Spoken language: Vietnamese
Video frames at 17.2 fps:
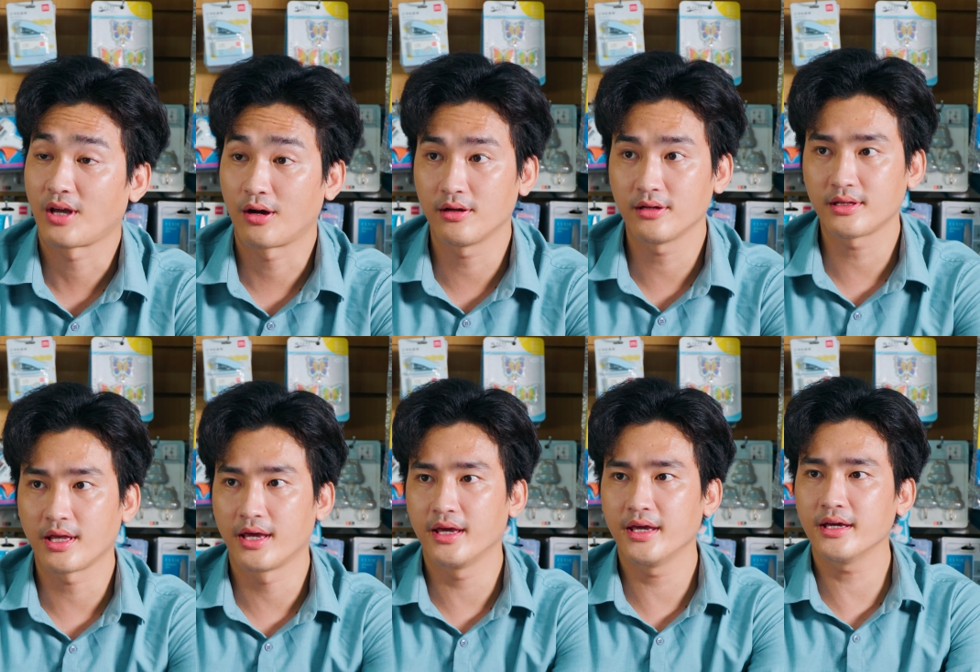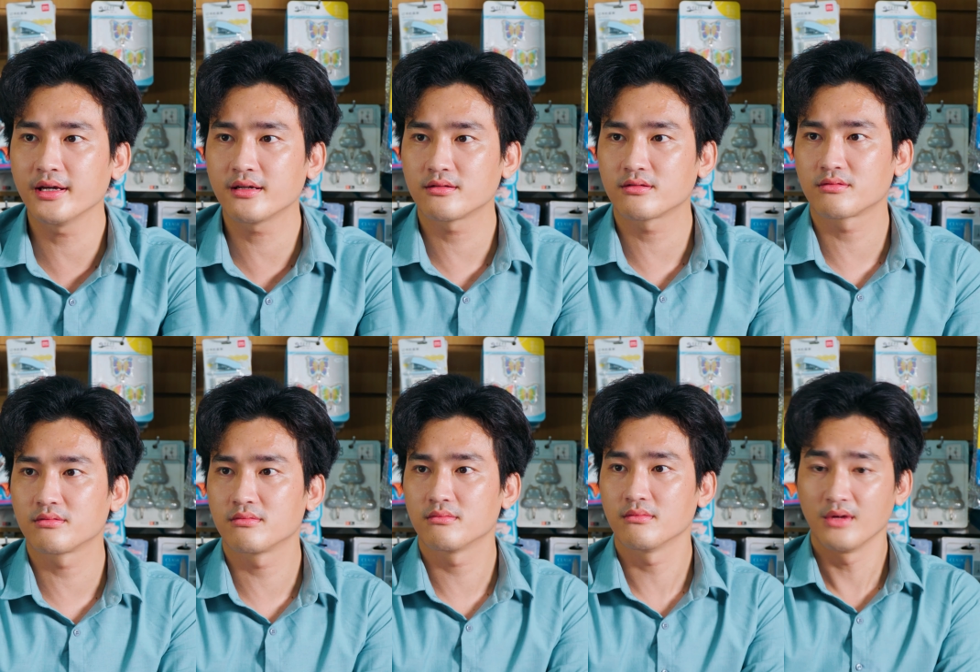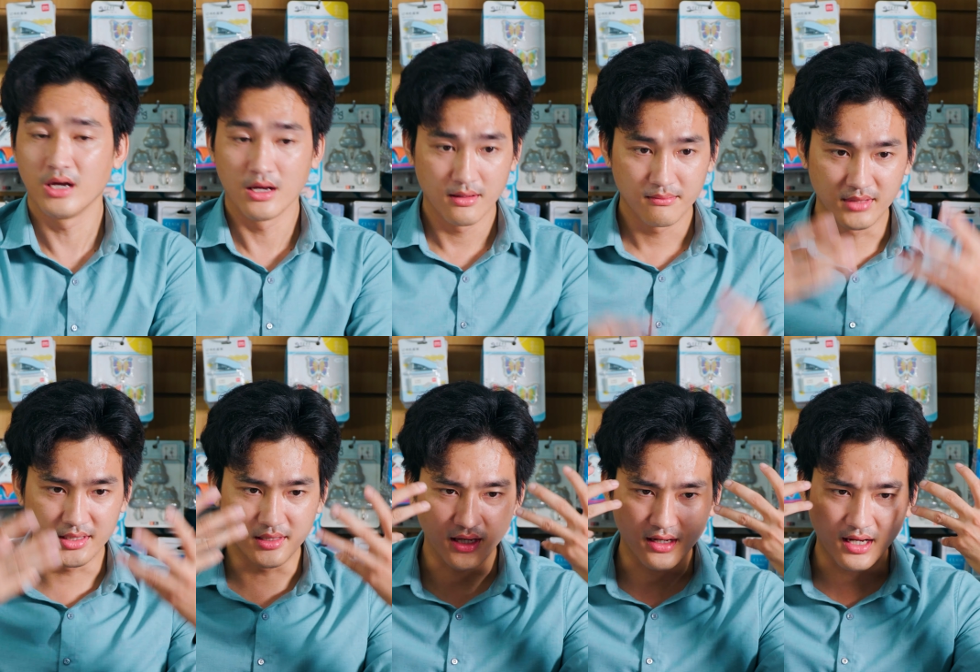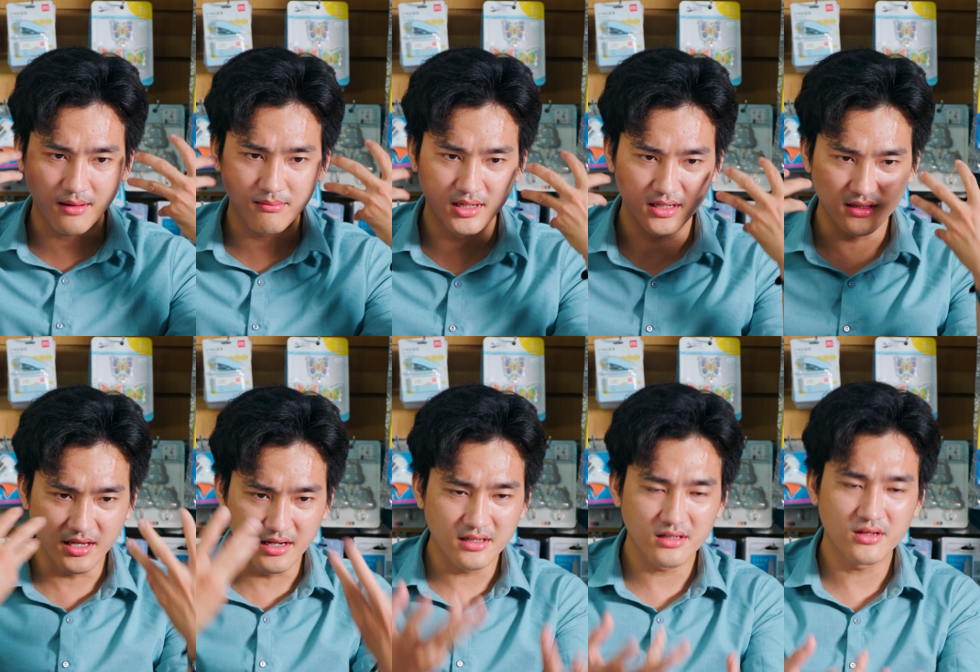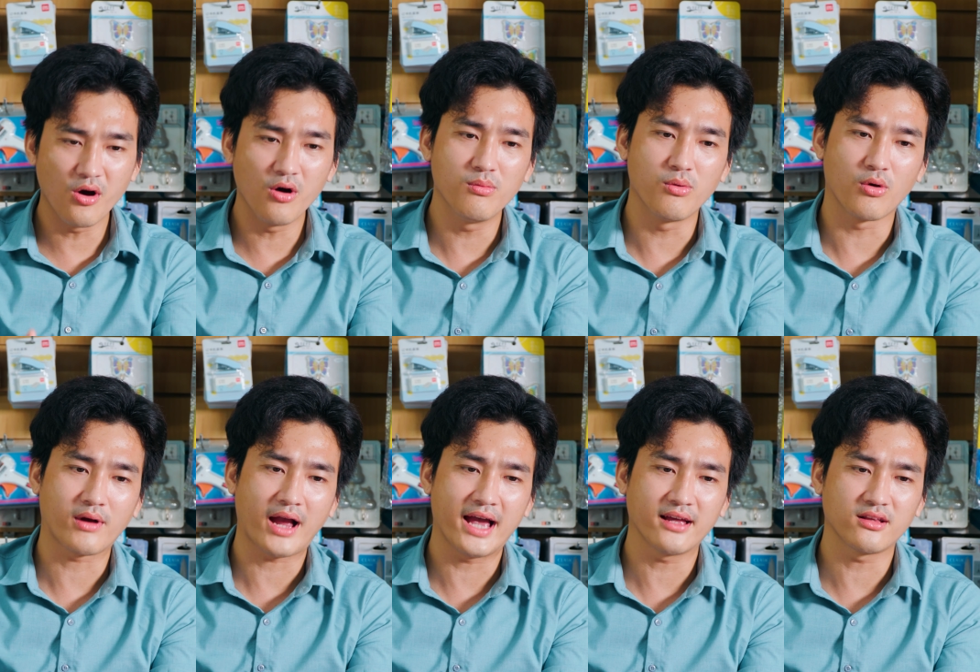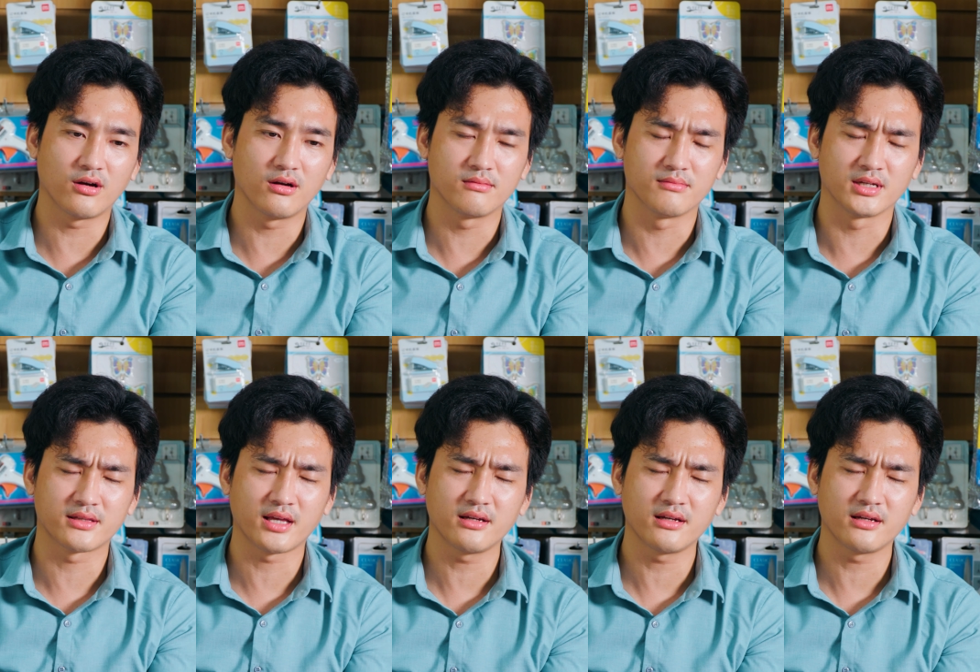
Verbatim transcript: Trời ơi thiệt. Mình chỉ cần mình nhìn vô một cái thôi, mình